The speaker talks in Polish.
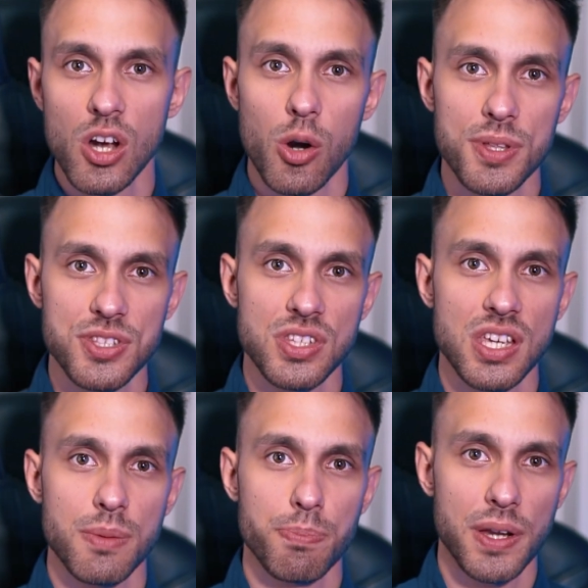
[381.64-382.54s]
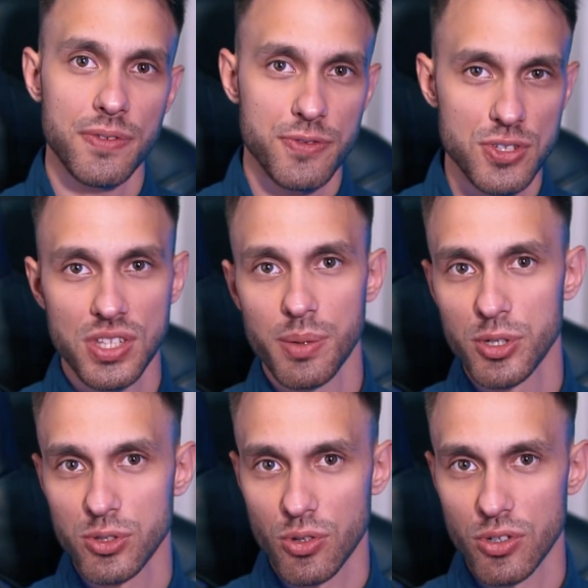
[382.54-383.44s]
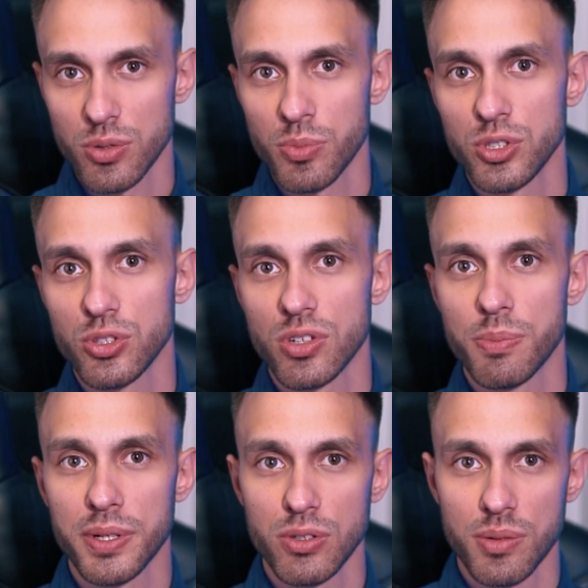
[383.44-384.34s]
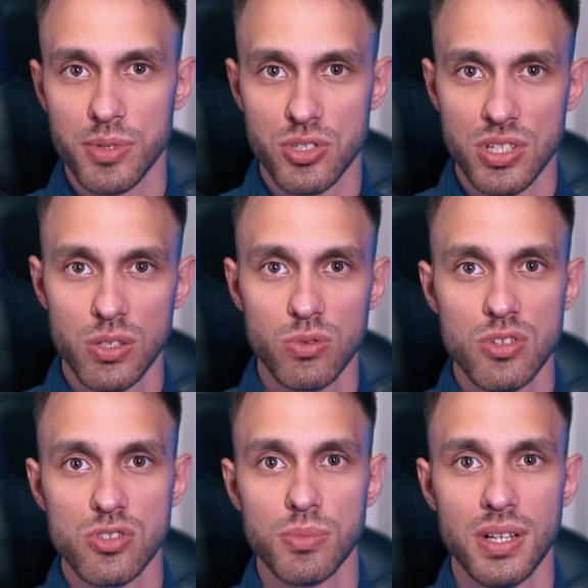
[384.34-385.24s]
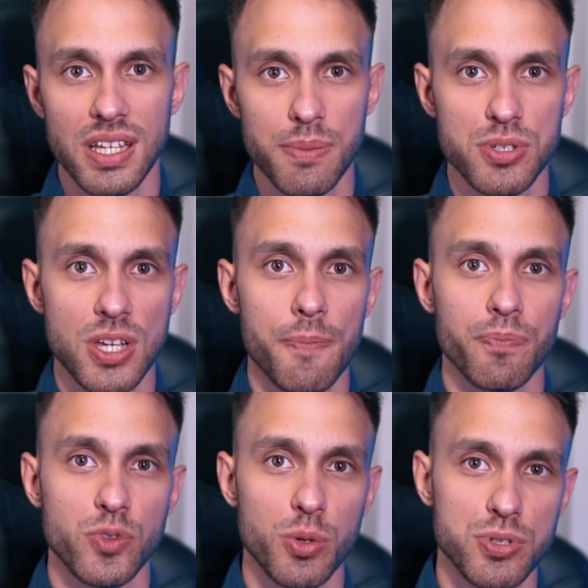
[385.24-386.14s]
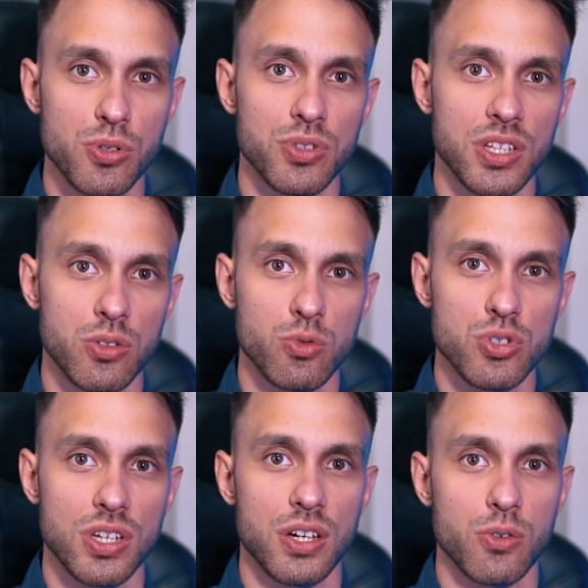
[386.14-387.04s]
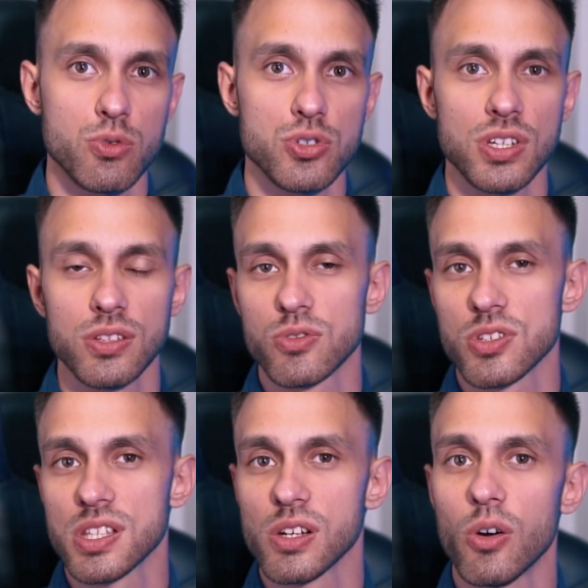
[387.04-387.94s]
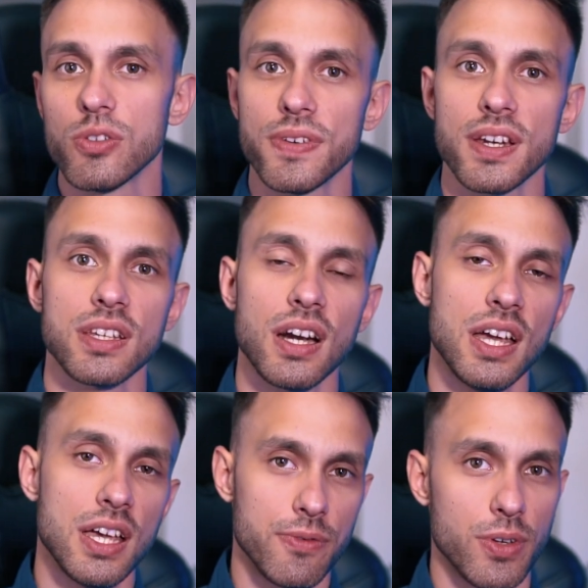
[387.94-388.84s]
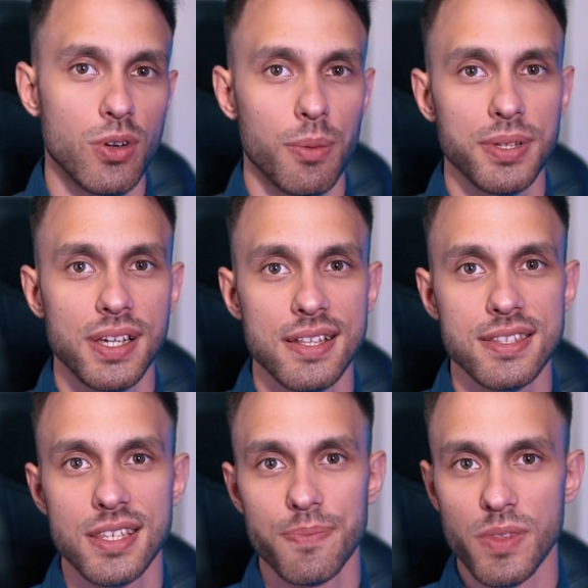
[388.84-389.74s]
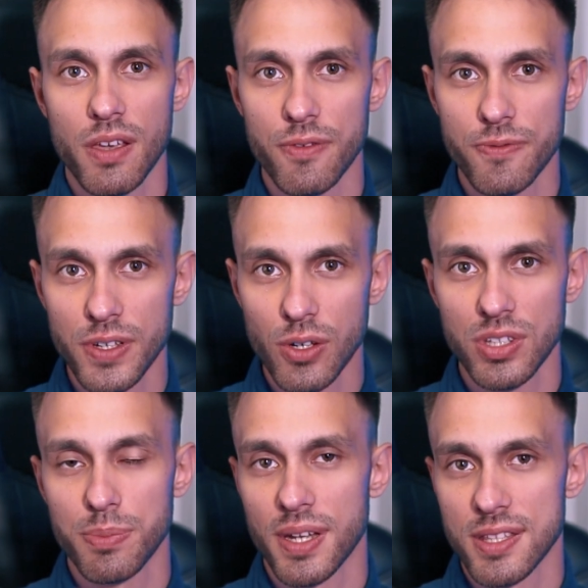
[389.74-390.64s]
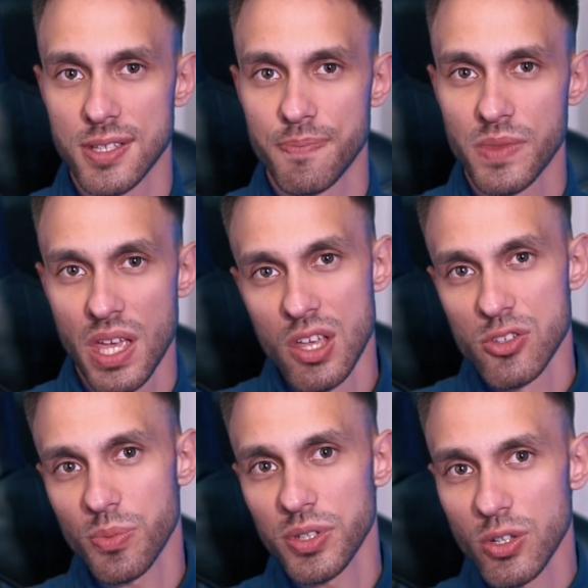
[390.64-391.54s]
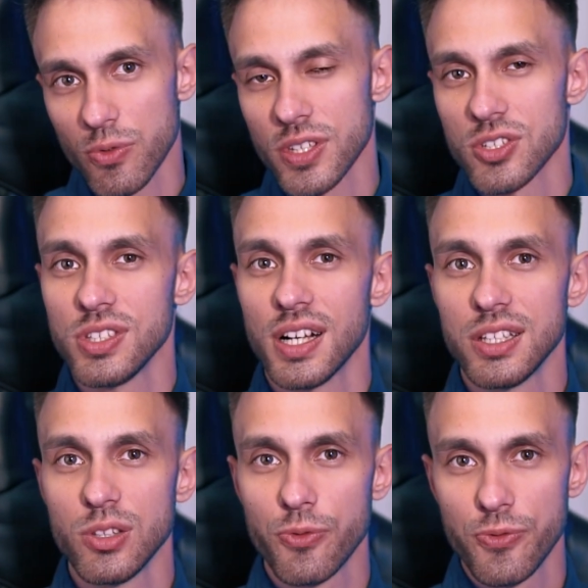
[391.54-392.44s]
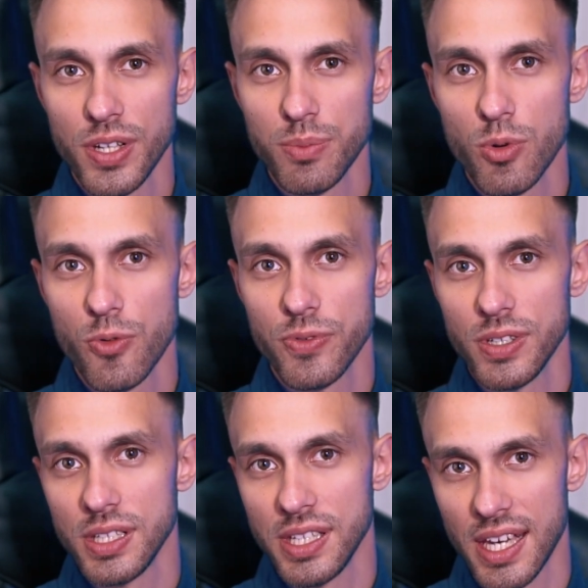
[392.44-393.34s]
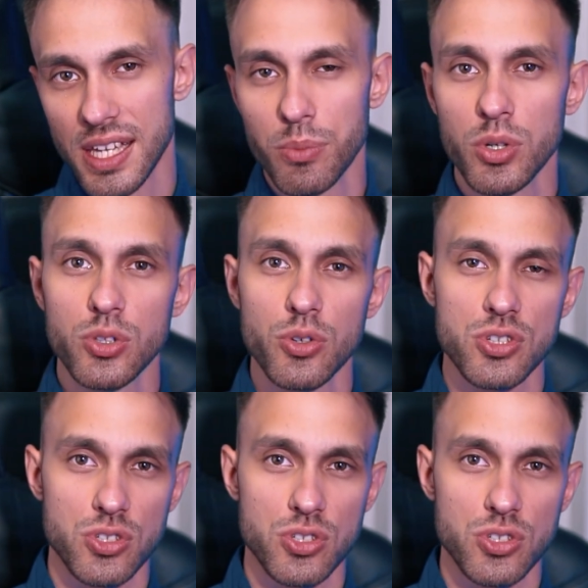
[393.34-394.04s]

Obecnie prawie wszystkie monitory to monitory panoramiczne, które są lepsze do przeglądania dużych arkuszy, jednoczesnego otwierania wielu aplikacji e, w wygodnej pracy. Są one również idealne do filmów i gier. Monitory